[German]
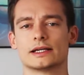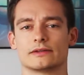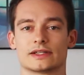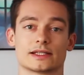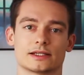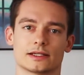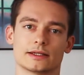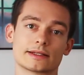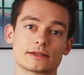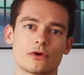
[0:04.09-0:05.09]
was sich in der
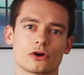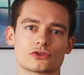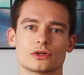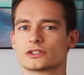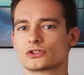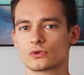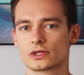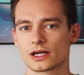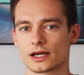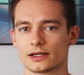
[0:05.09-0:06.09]
letzten Woche so alles
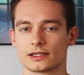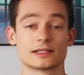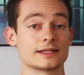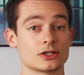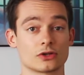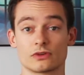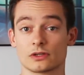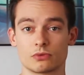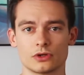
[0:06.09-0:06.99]
zugetragen hat, gesellschaftlich,